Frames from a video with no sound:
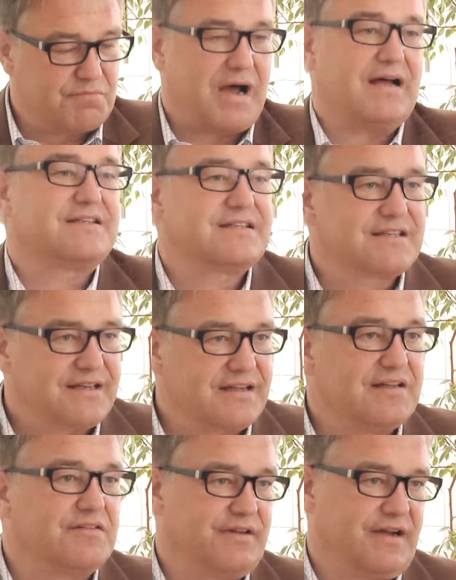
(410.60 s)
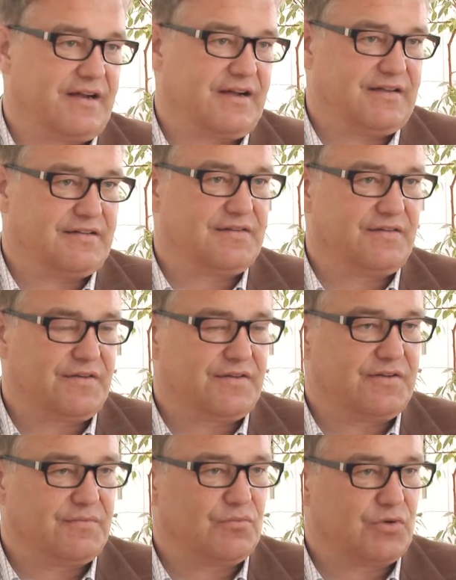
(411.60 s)
ein Basisregelwerk hat,
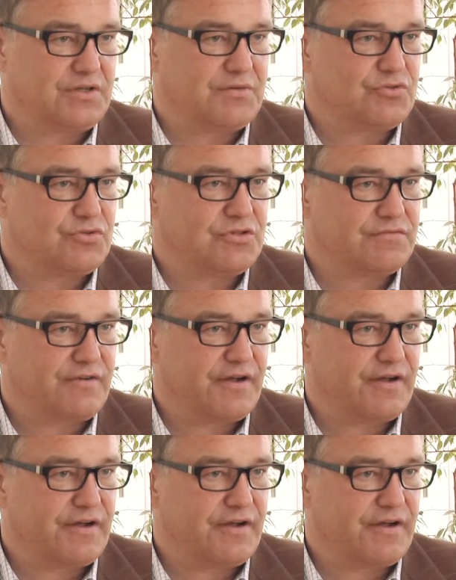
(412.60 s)
in dem, in dem sie sich